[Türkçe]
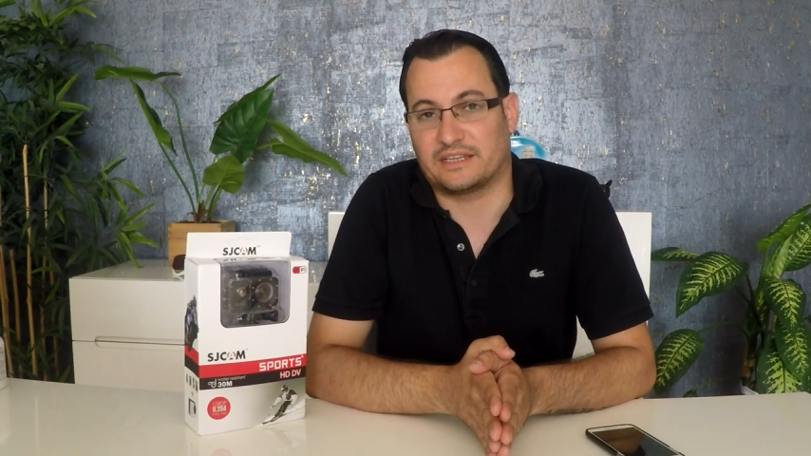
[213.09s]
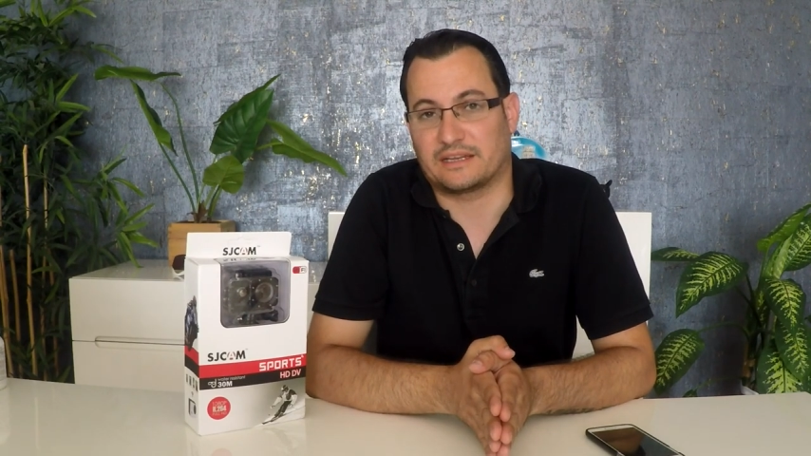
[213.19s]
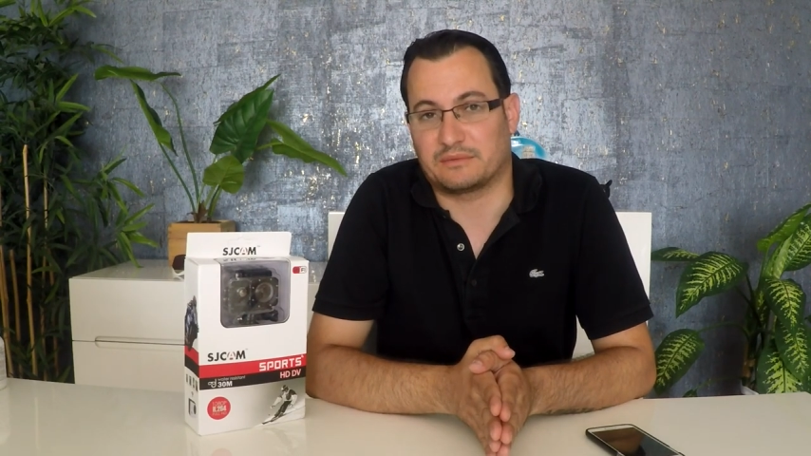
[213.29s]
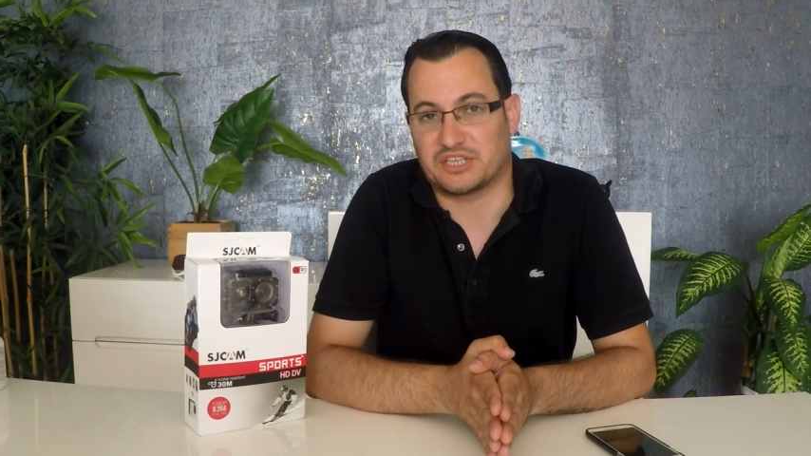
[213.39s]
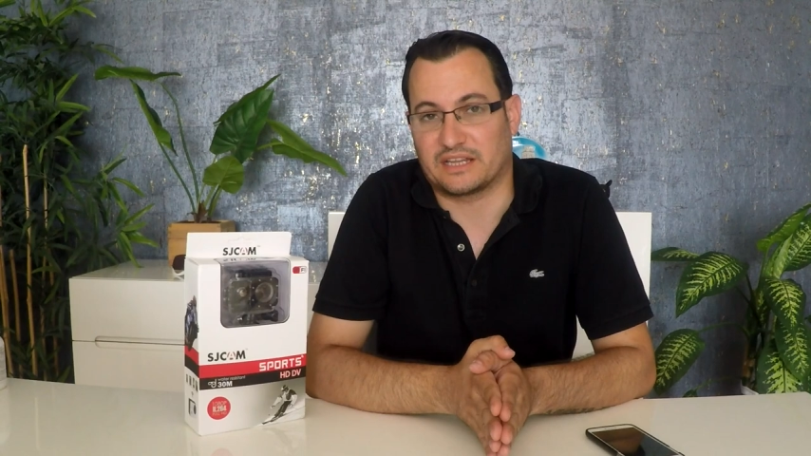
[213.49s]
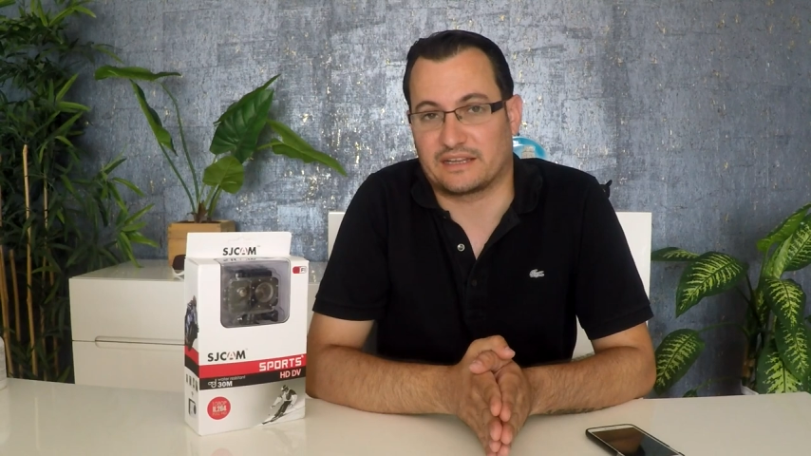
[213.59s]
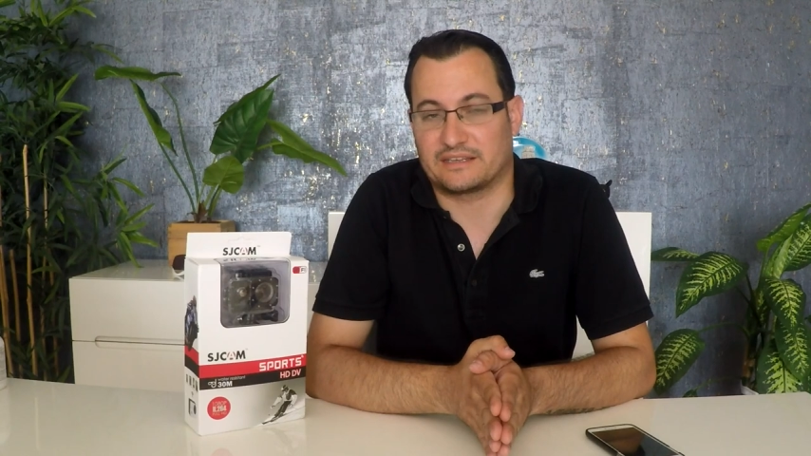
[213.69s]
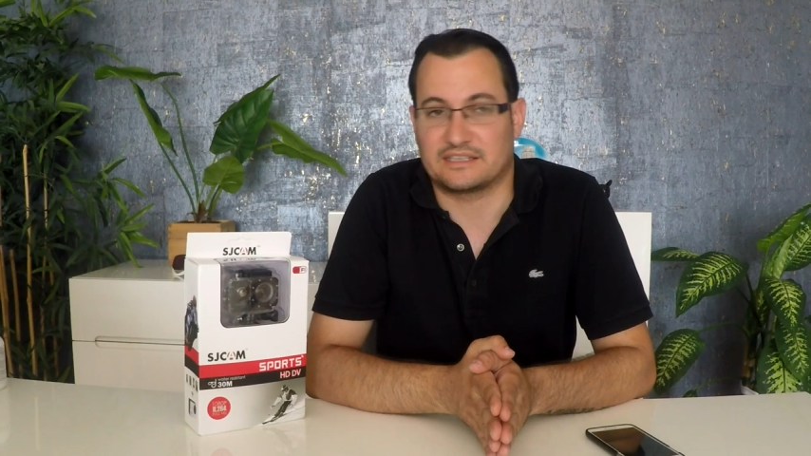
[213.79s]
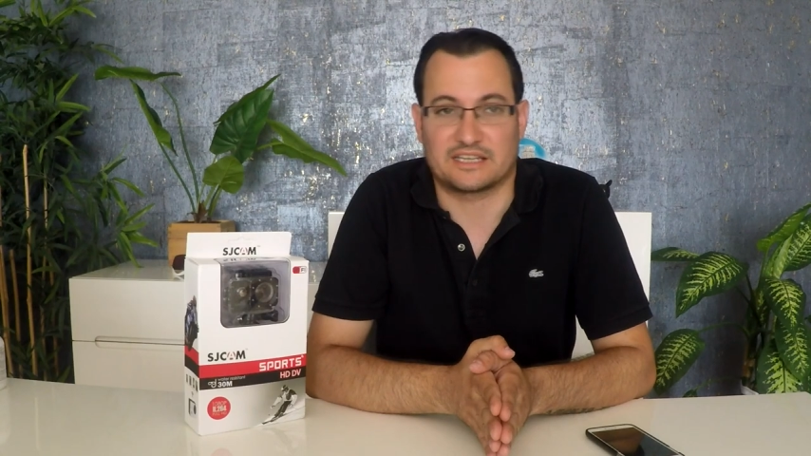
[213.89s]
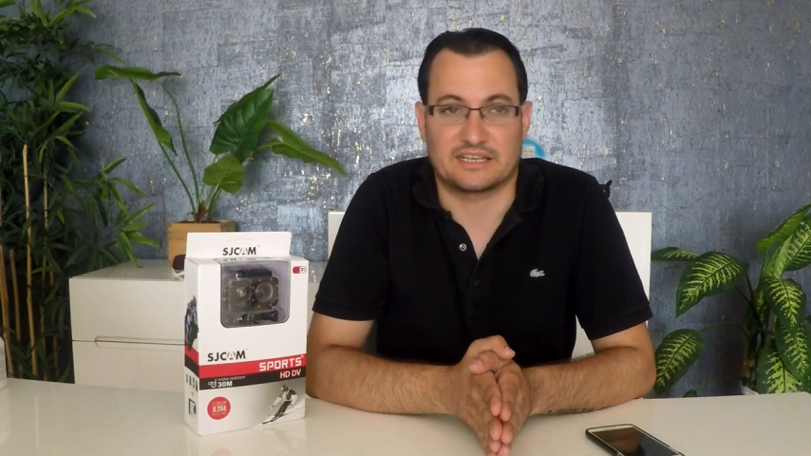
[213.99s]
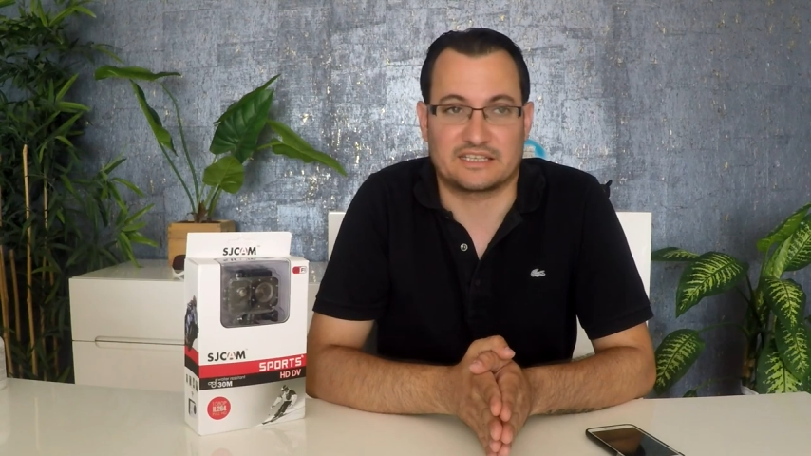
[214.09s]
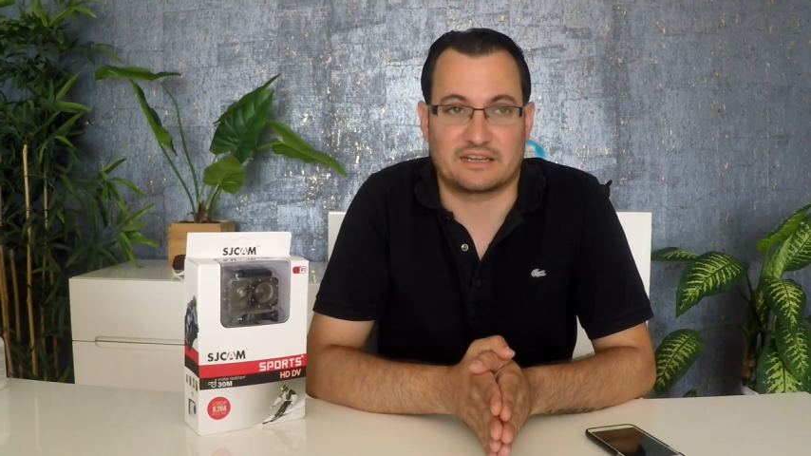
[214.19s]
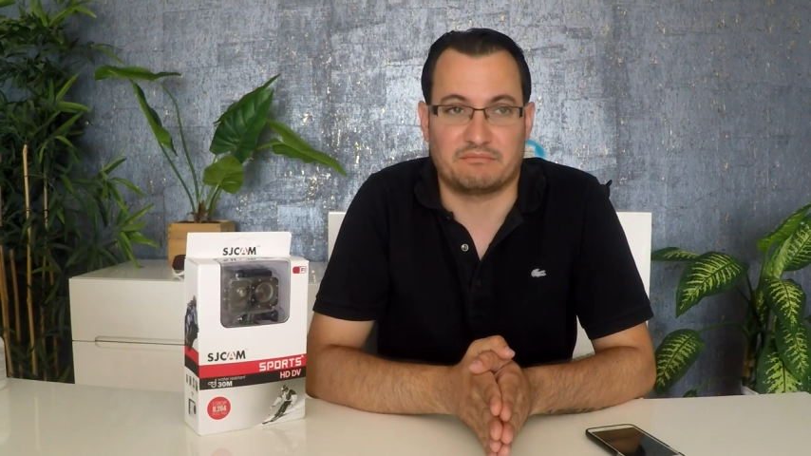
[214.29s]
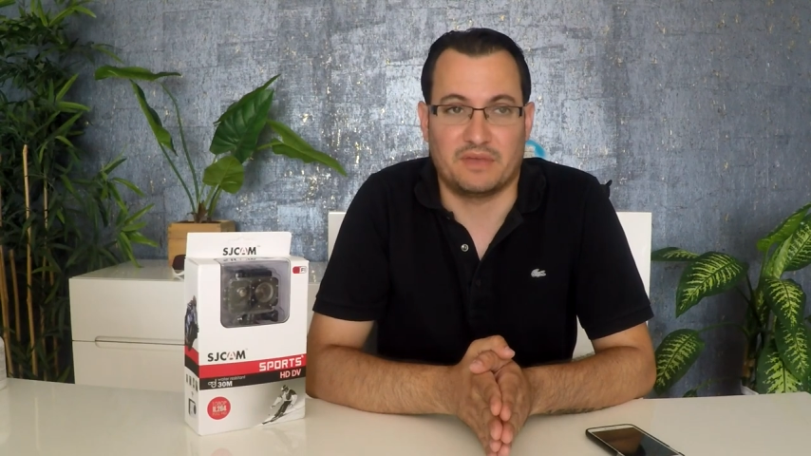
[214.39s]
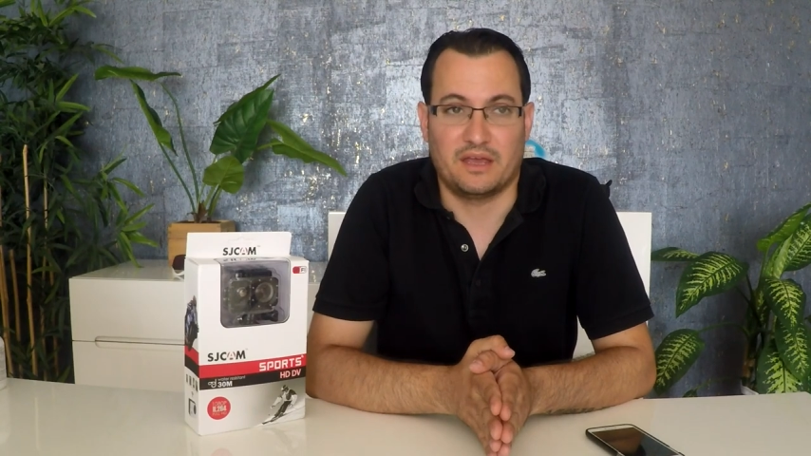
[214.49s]
Yine bir şeyler
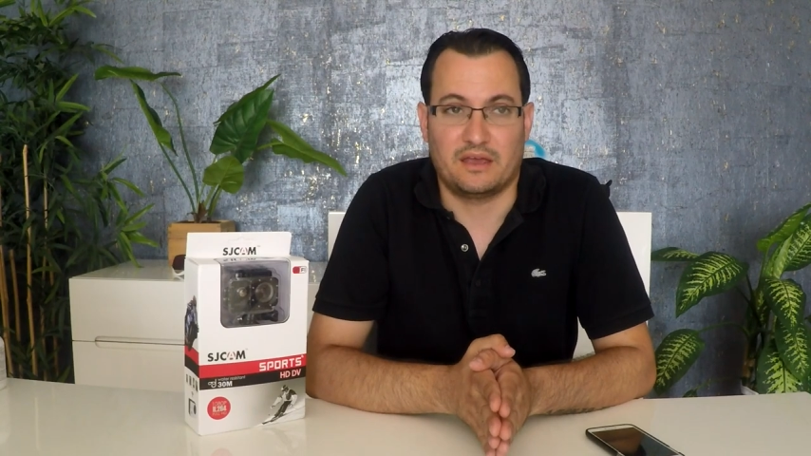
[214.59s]
inceleyeceğim.